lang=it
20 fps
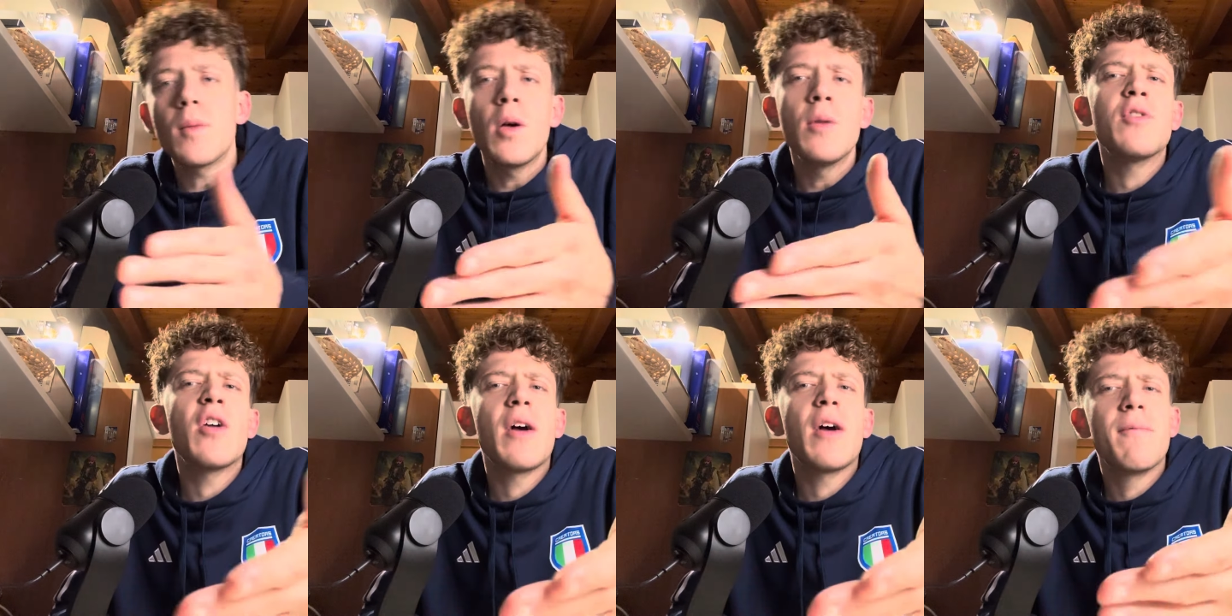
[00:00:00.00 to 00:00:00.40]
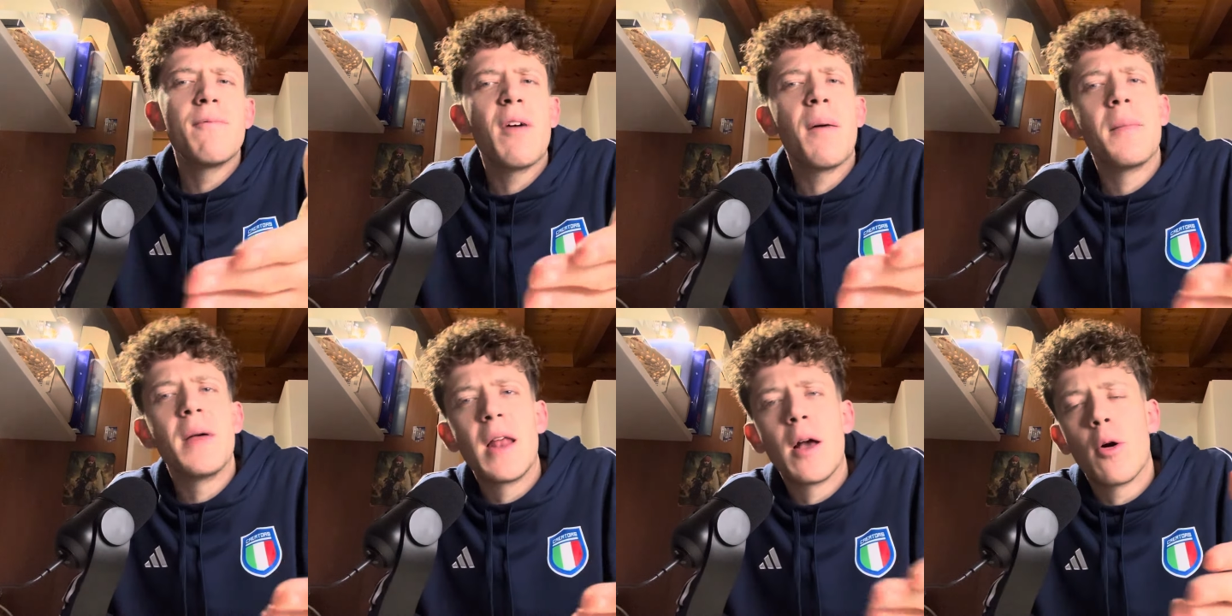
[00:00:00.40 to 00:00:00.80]
cioè,
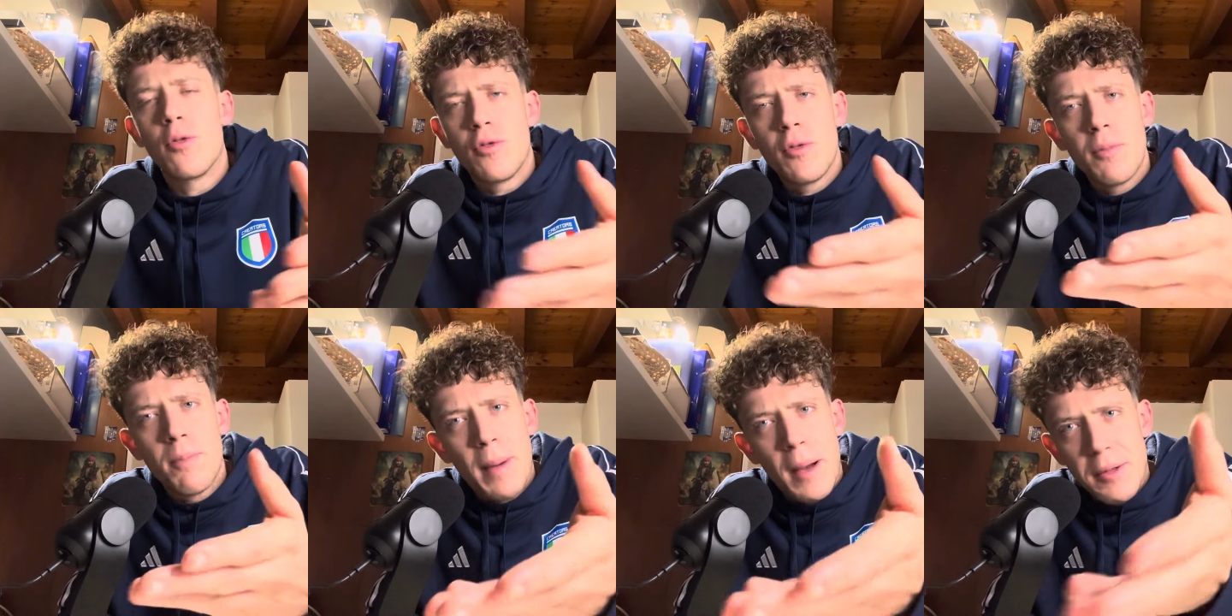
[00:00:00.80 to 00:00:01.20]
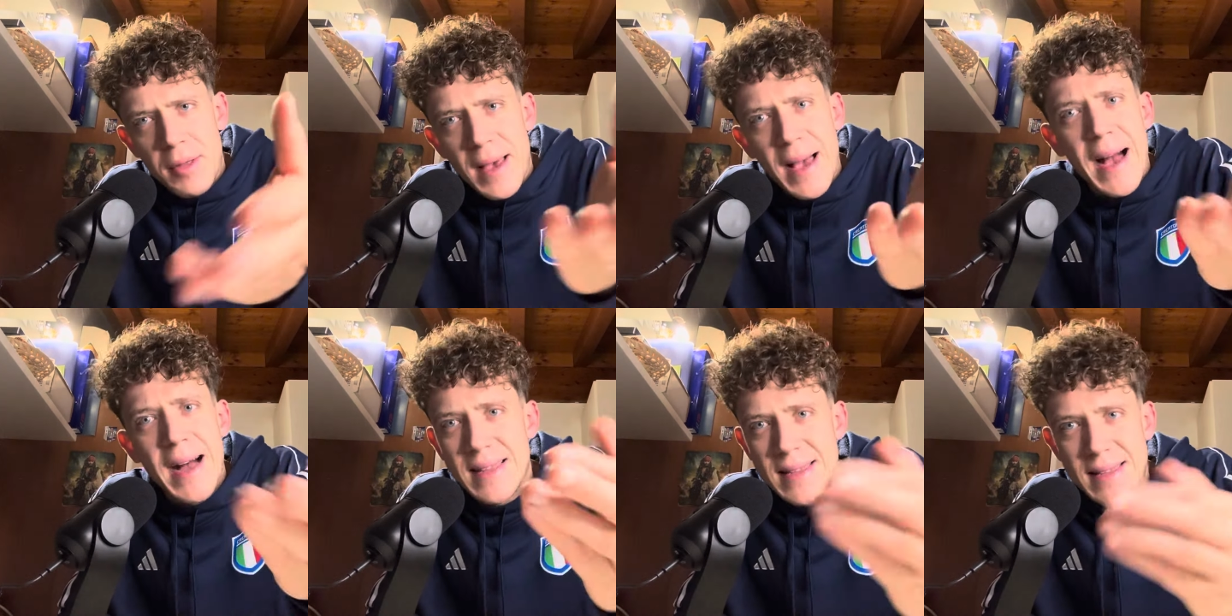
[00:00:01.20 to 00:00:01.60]
va bene così un paio di
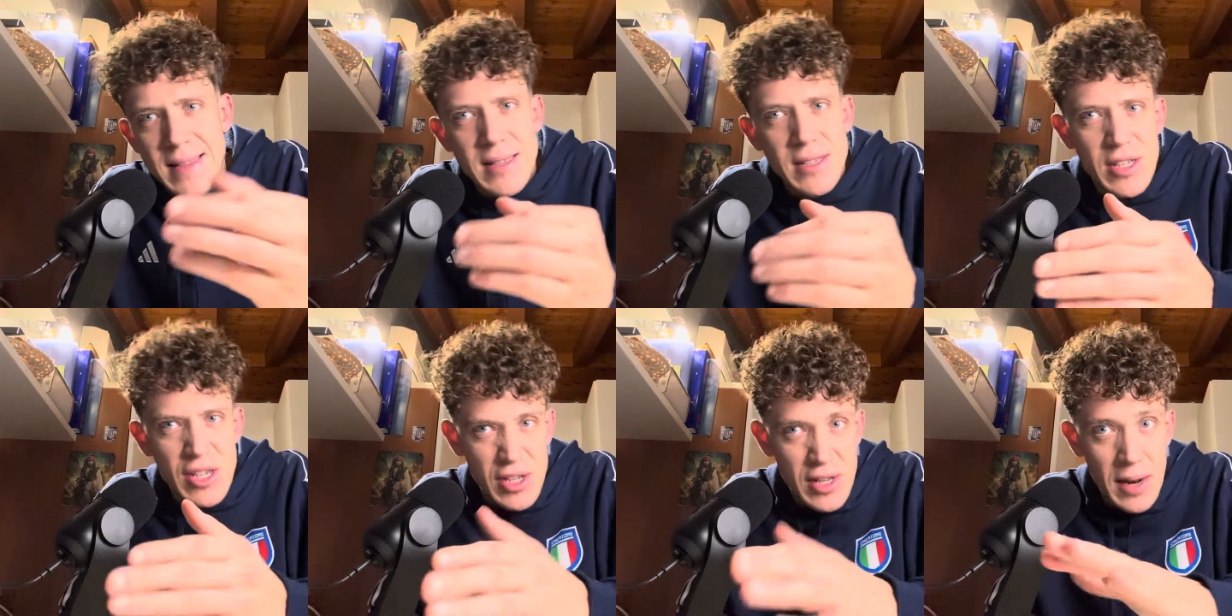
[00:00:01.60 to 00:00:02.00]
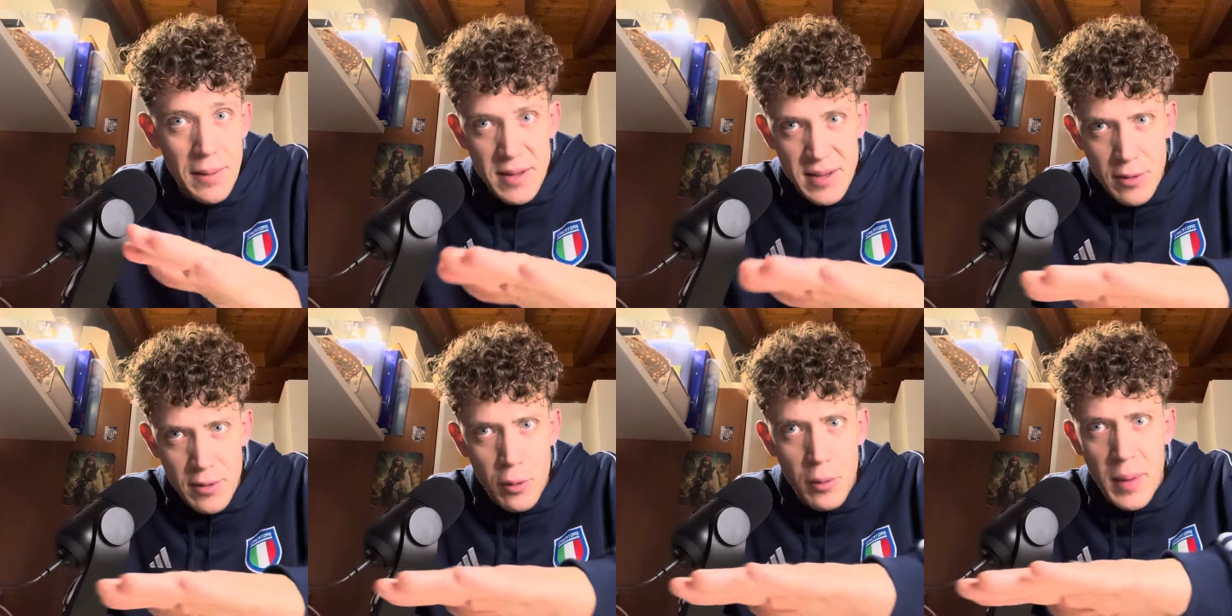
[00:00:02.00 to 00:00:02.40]
cazzi, se sarebbe
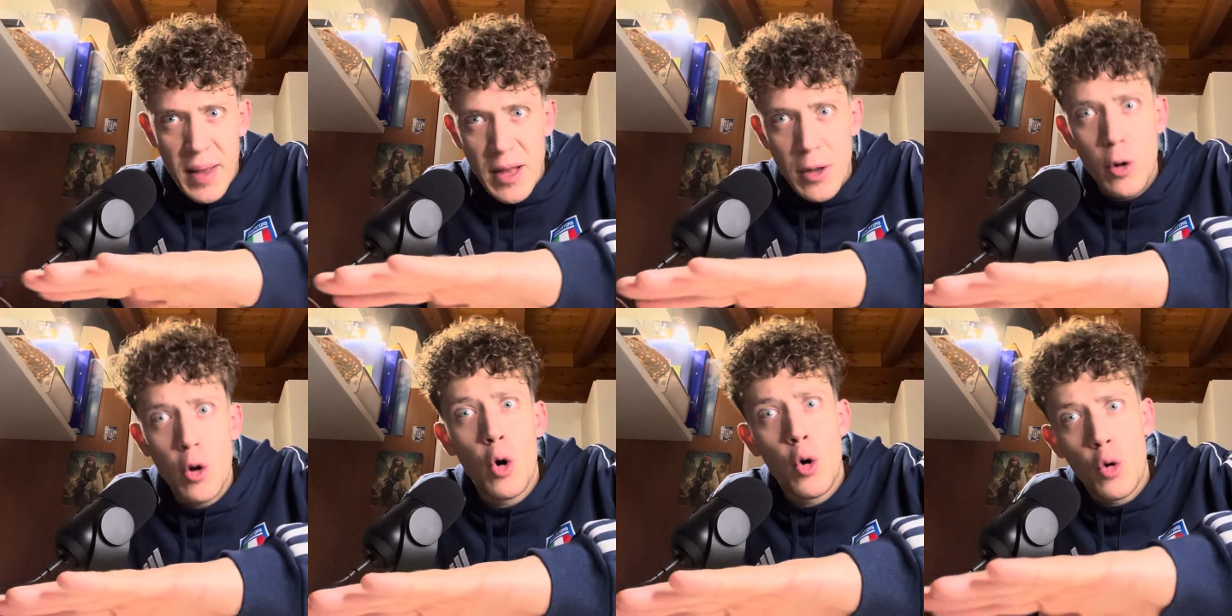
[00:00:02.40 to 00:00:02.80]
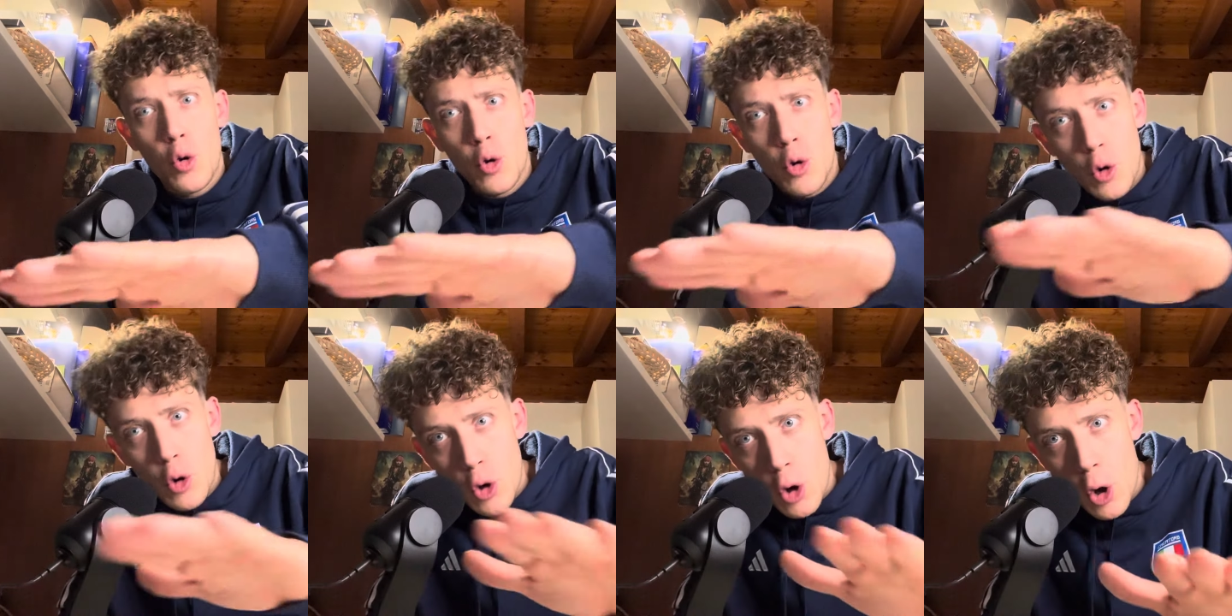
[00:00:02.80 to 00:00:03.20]
stato meglio
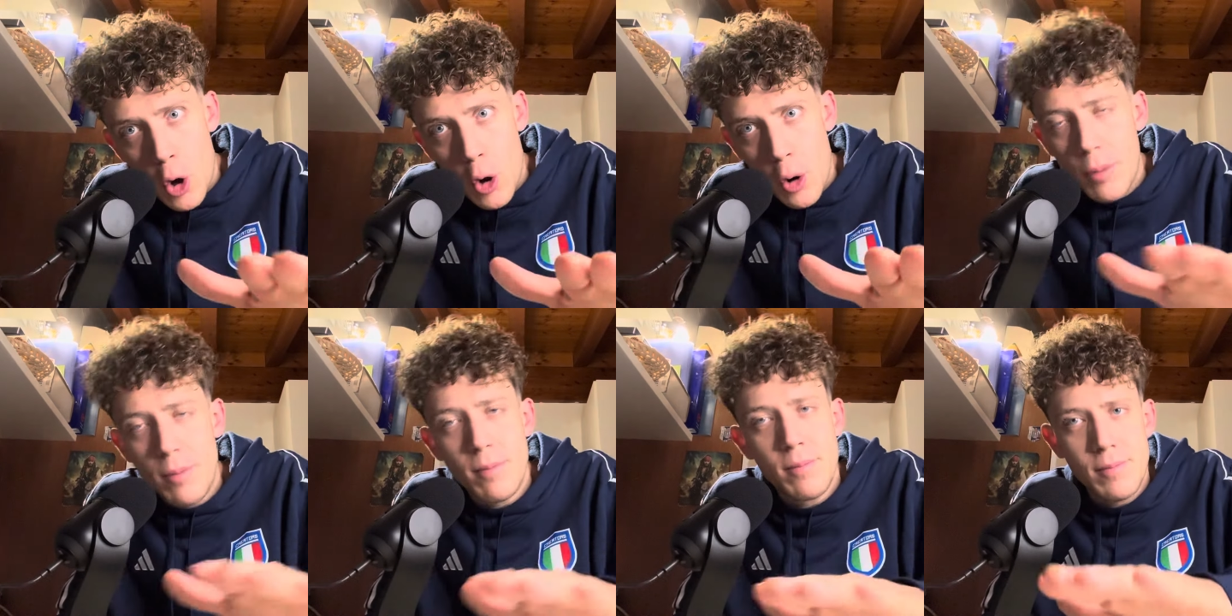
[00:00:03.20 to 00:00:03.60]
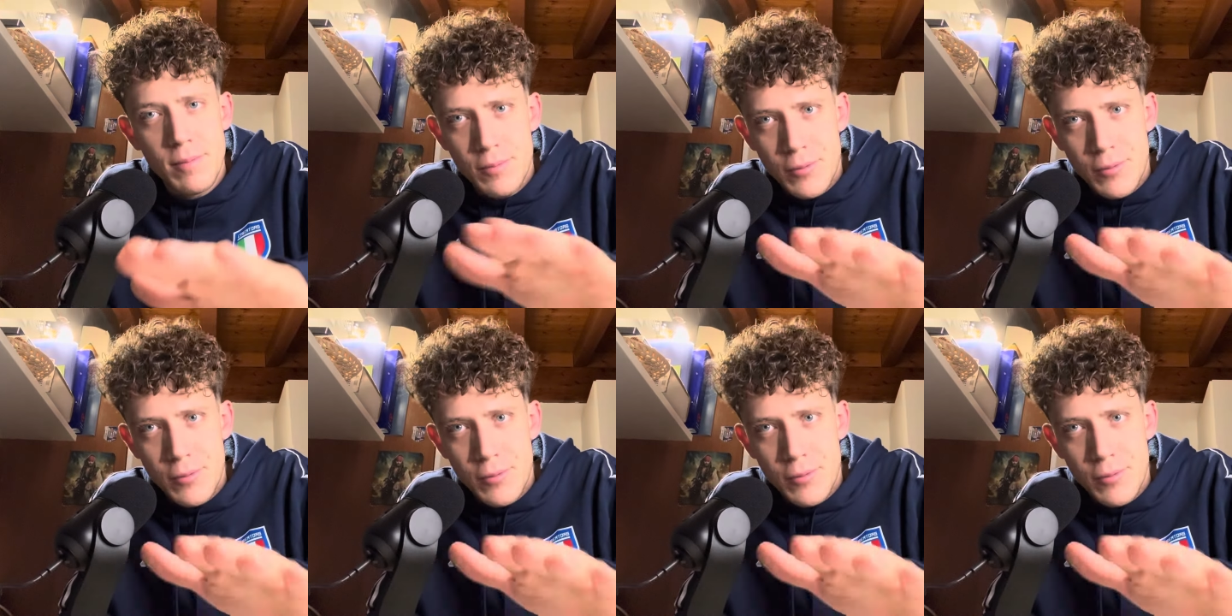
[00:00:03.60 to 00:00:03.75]
no,